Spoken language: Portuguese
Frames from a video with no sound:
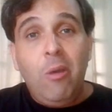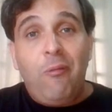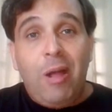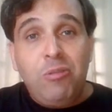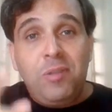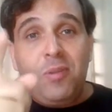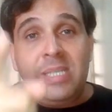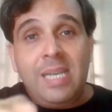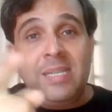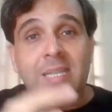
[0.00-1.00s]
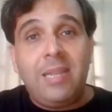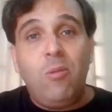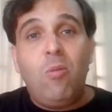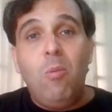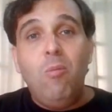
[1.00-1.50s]
Eu falo de você,
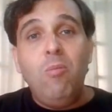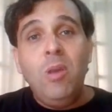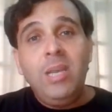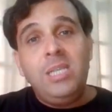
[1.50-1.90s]
cidadão comum,